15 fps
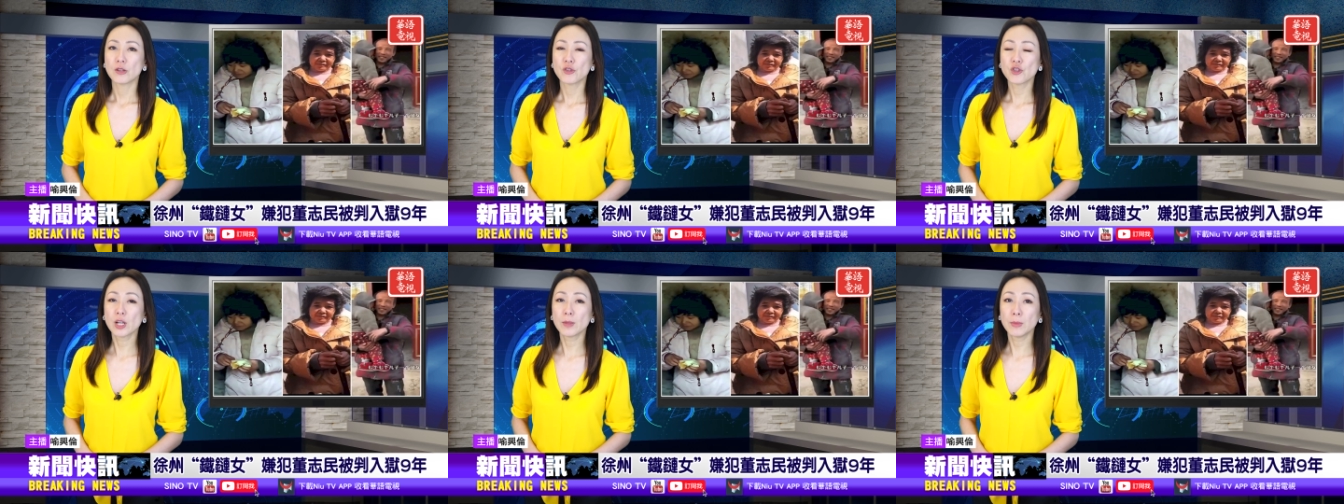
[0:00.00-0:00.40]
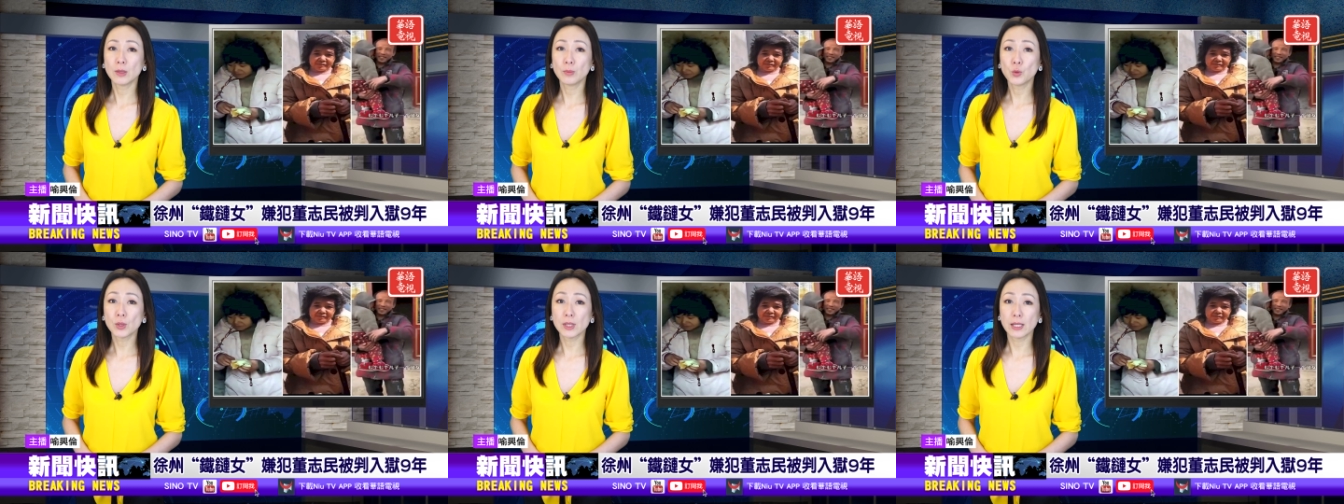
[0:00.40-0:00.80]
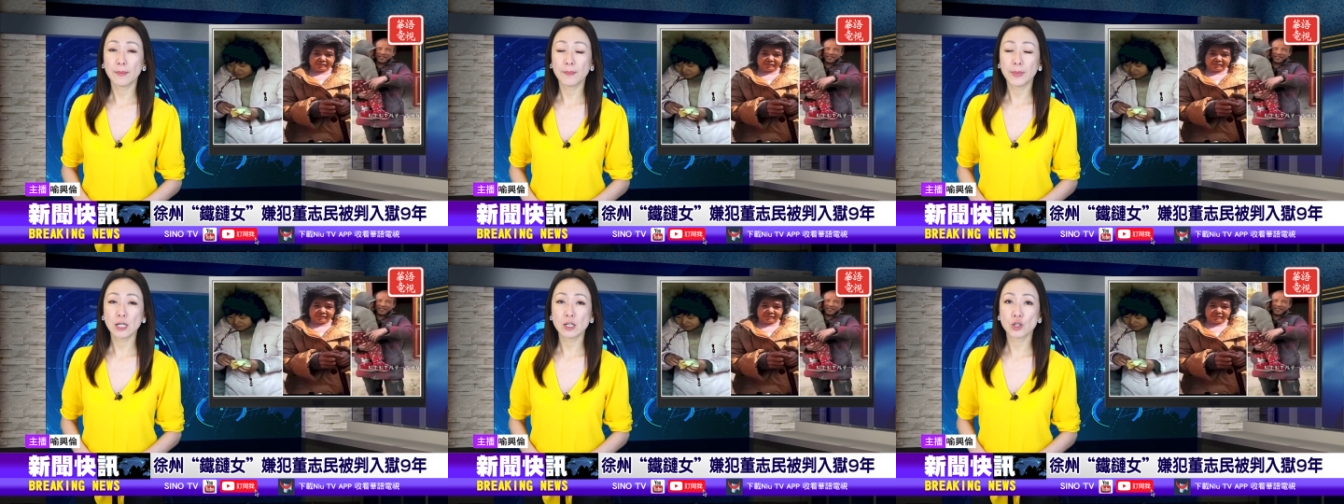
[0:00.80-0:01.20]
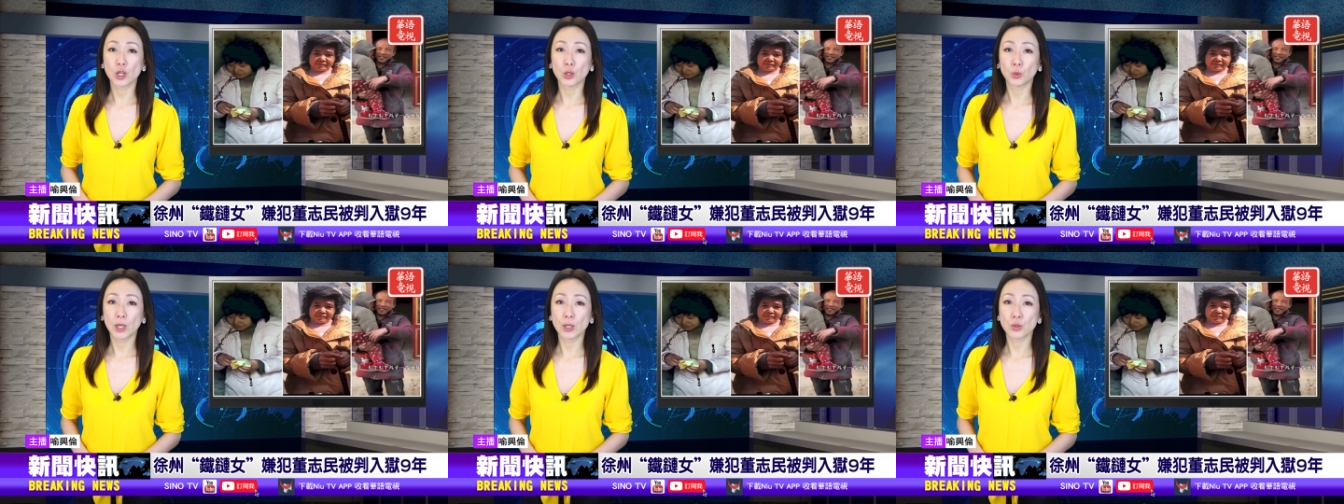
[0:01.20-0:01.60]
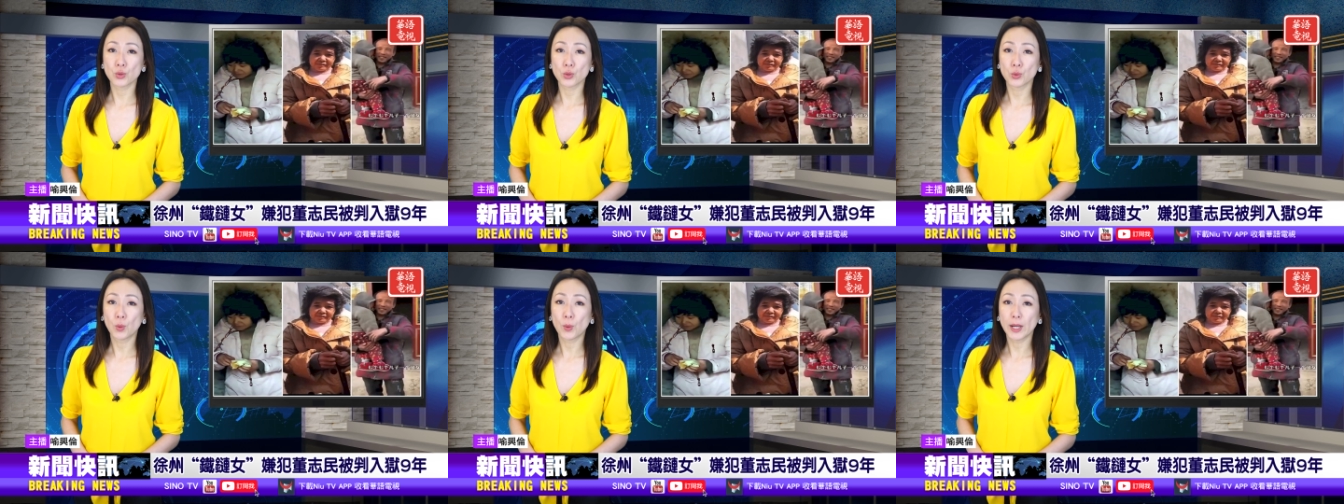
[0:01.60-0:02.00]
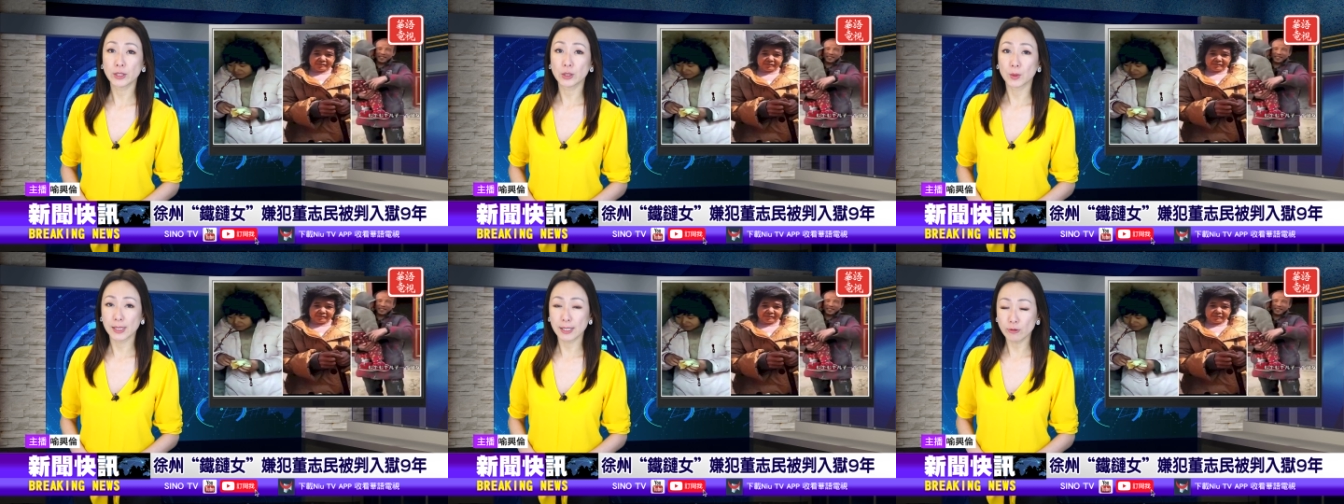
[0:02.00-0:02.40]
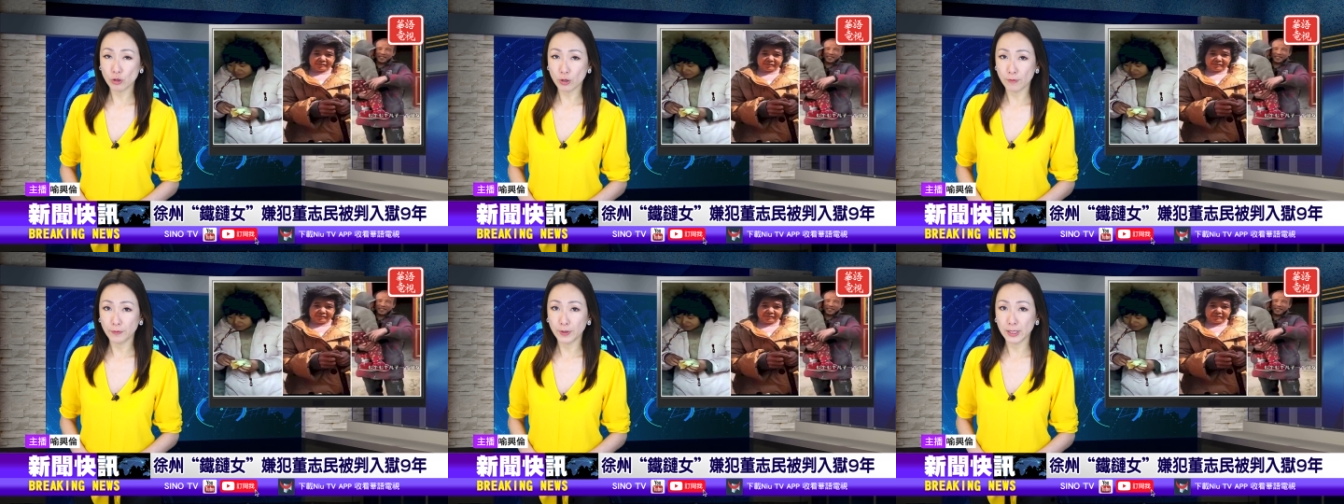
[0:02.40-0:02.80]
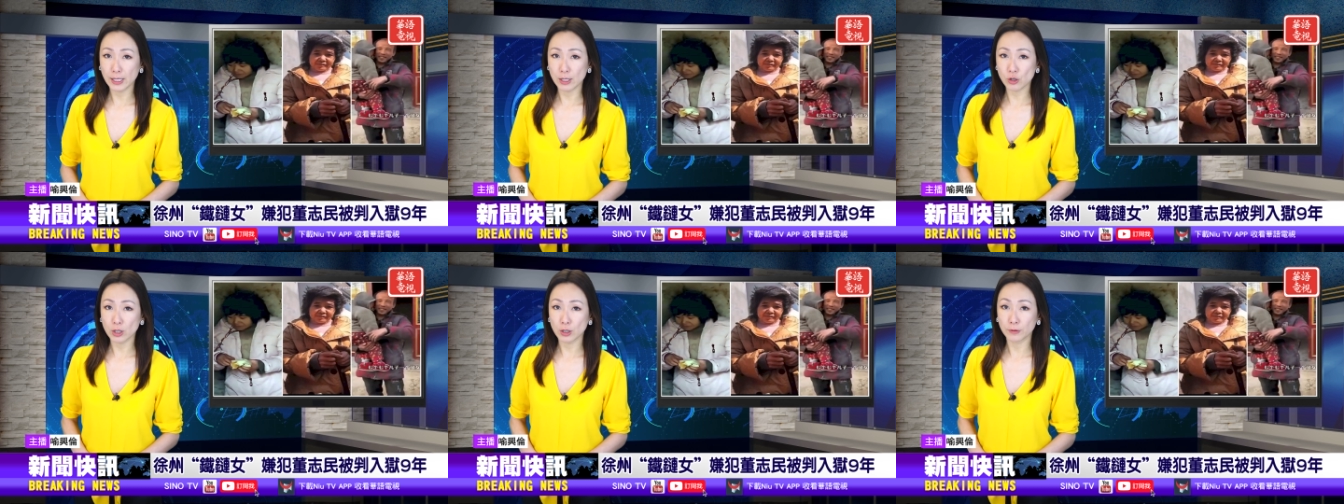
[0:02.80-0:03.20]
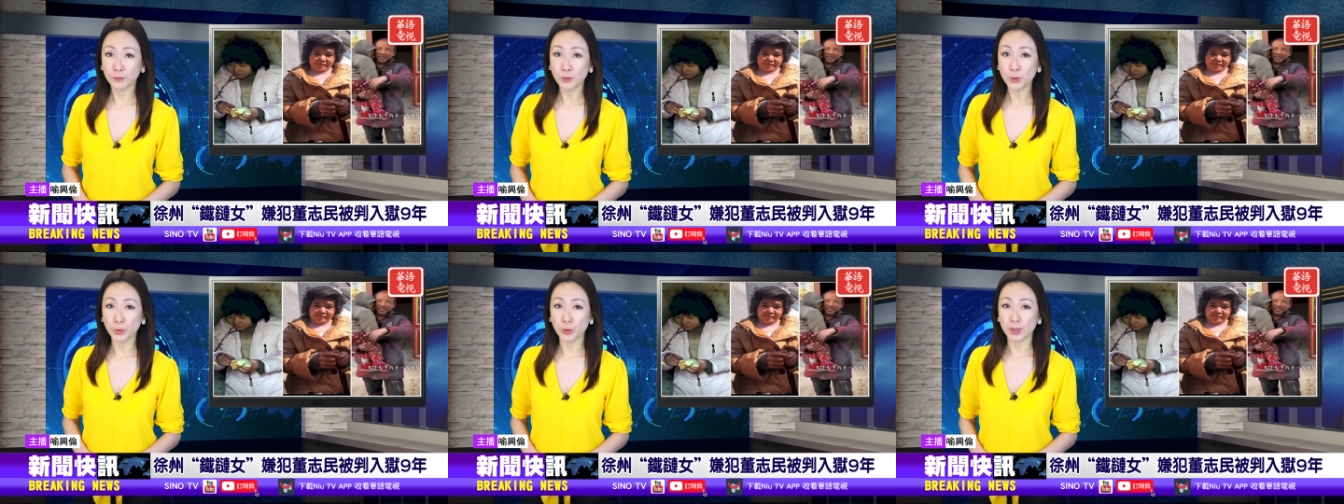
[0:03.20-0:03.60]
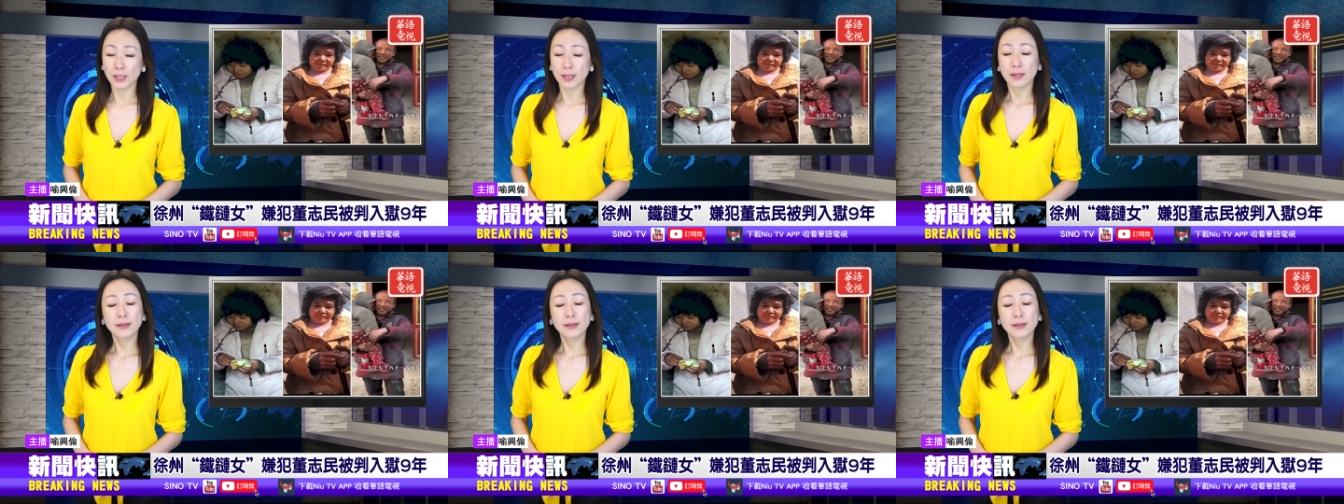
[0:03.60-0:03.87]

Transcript: 这名目前被诊断出患有精神分裂症的妇女，